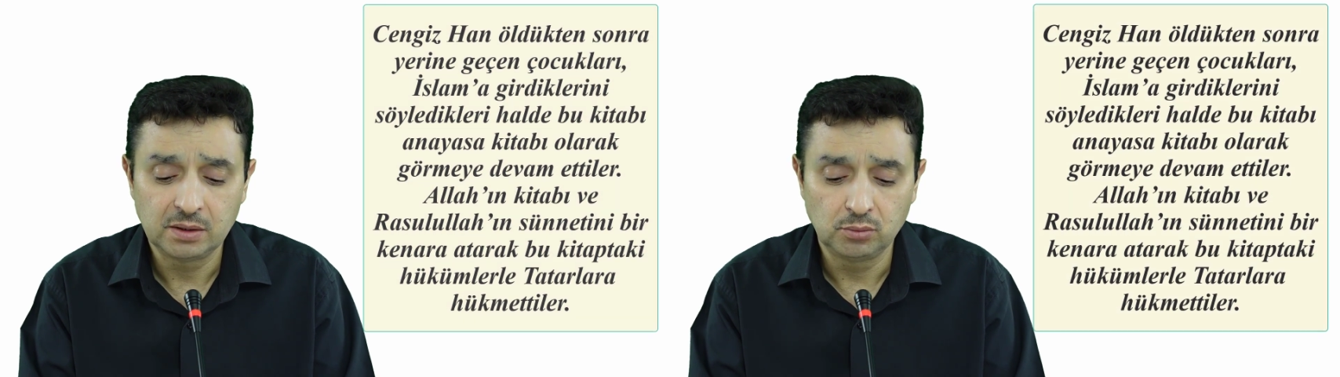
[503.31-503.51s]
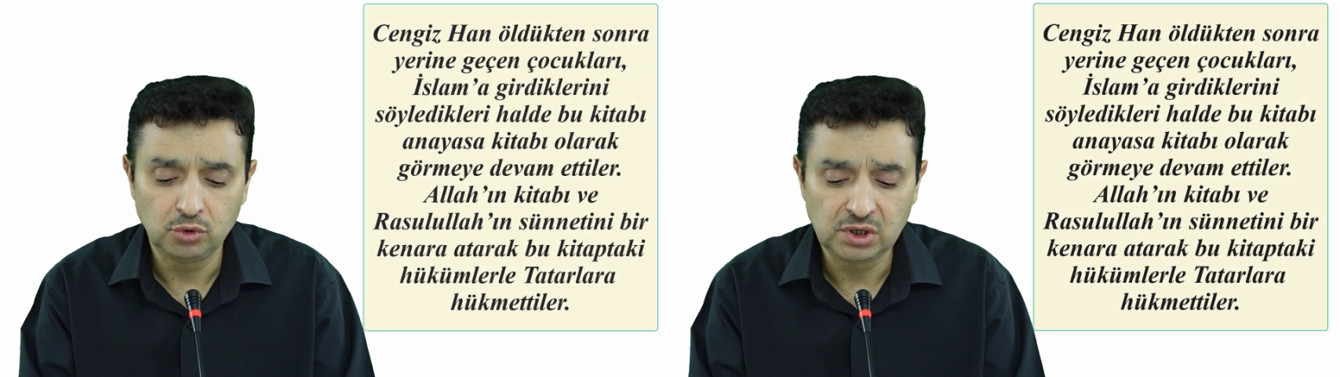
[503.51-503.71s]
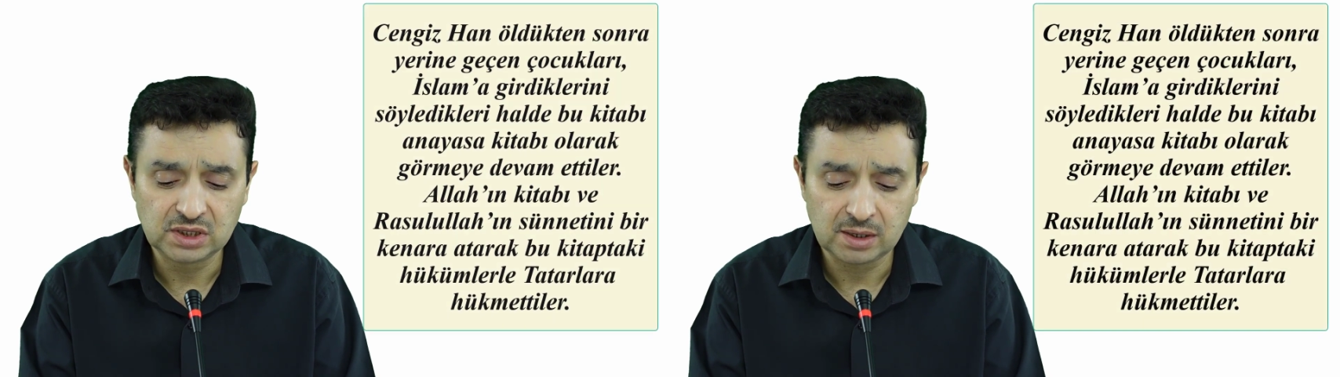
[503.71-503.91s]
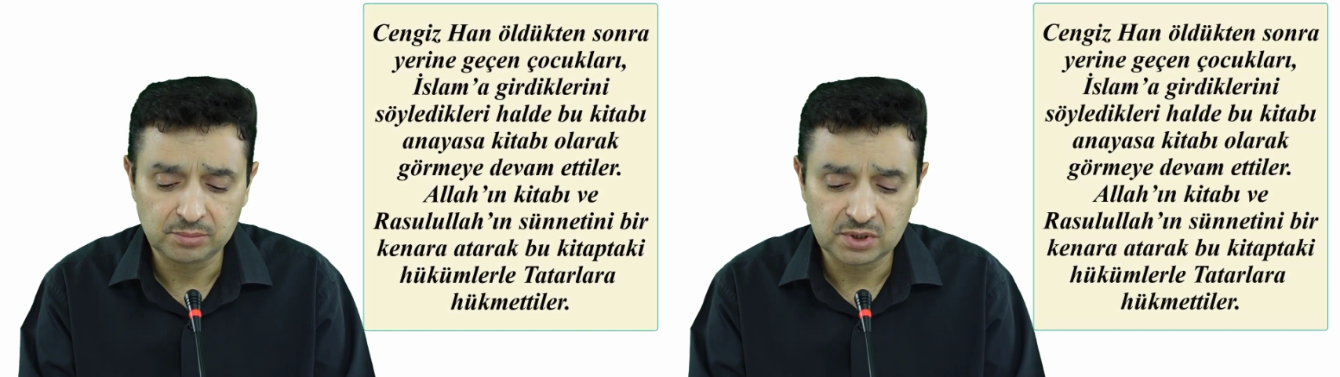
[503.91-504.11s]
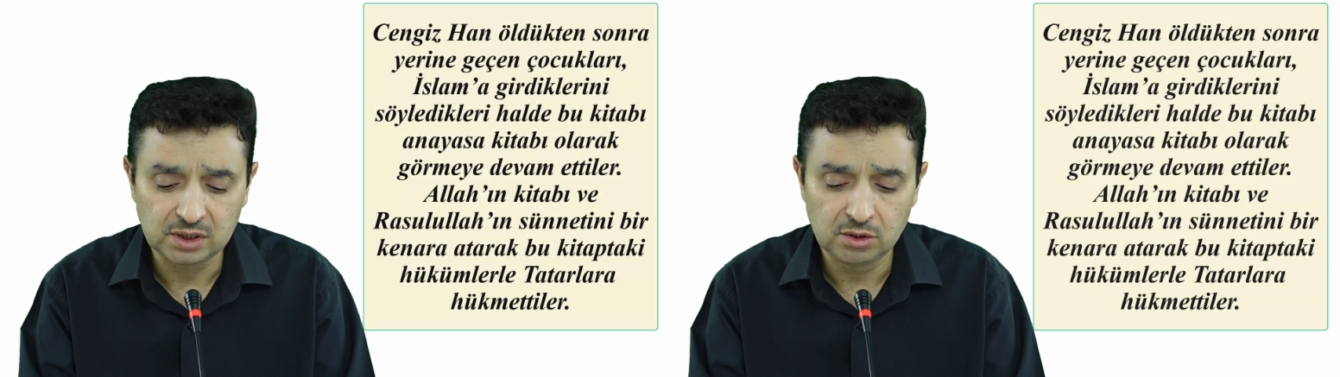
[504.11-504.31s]
bu
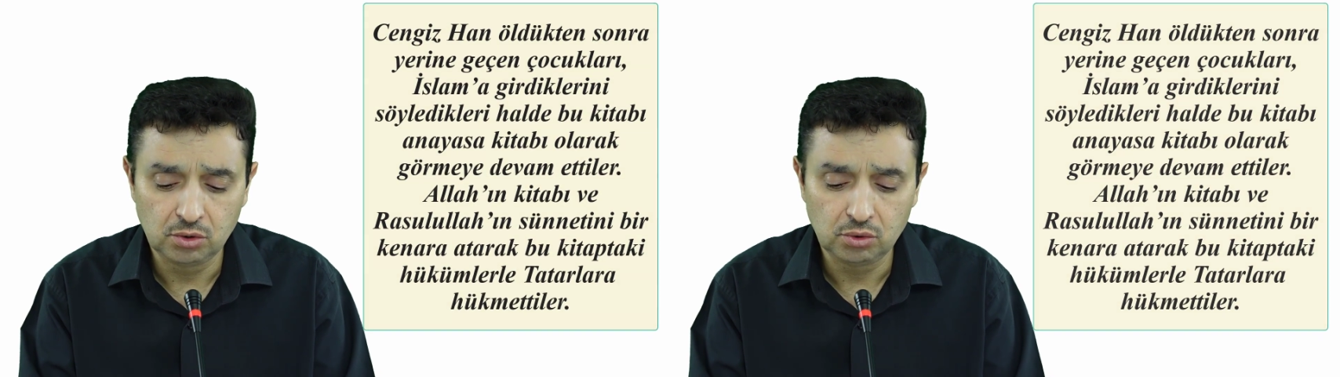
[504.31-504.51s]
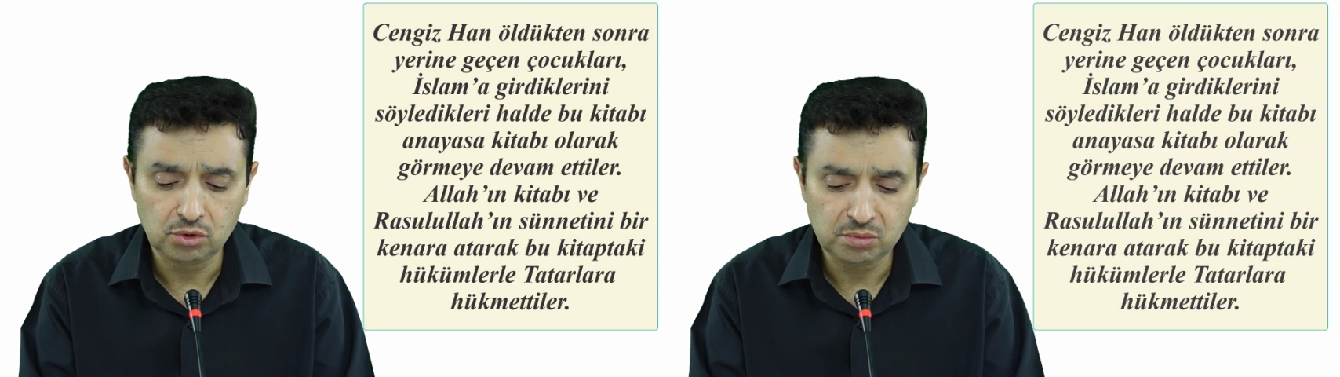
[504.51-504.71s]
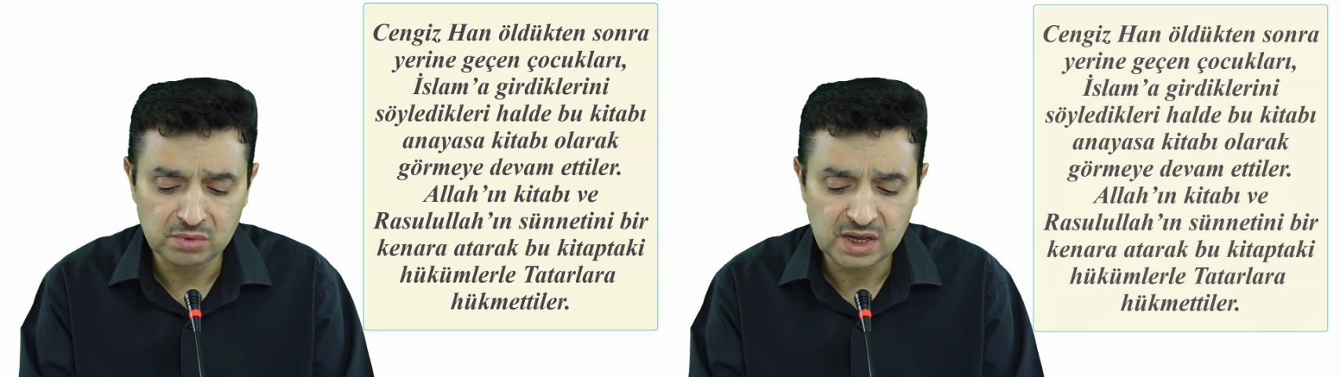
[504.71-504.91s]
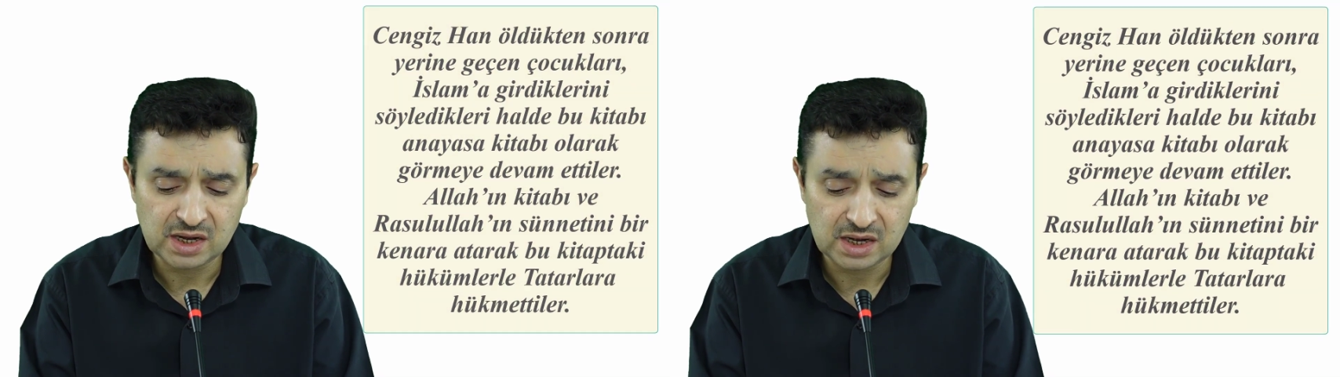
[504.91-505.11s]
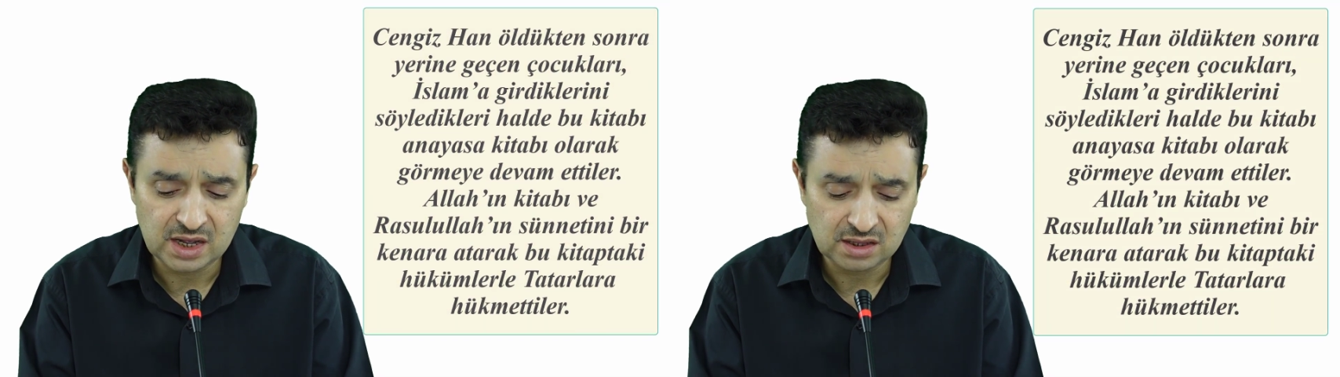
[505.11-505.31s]
kitaptaki
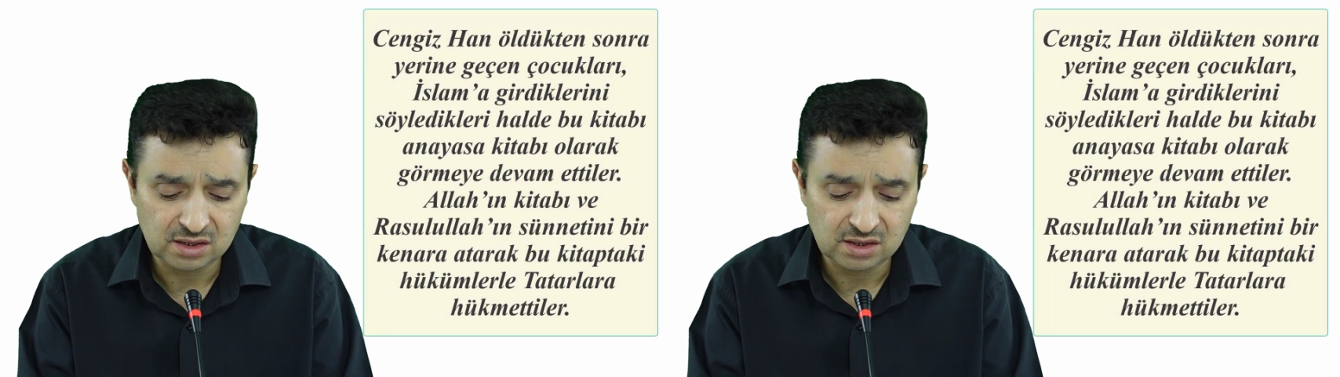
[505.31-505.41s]
hükümlerle